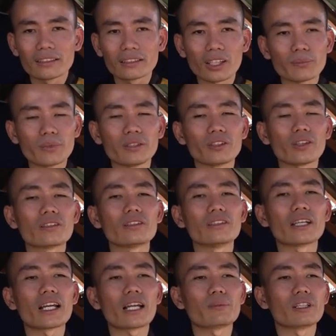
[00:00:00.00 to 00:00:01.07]
cho mình cho người
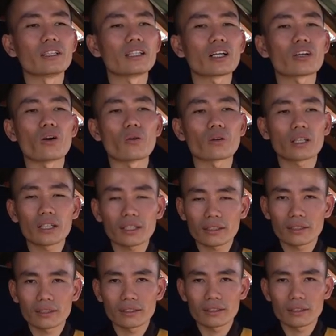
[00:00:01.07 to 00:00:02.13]
hay là mình hưởng cái rột nó hết
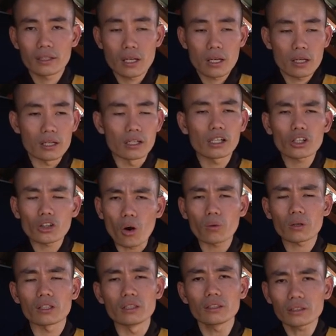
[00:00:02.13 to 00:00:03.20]
hưởng cái
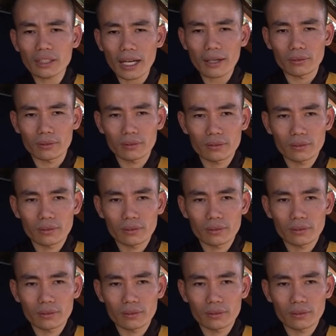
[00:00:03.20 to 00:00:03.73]
rột là hưởng sao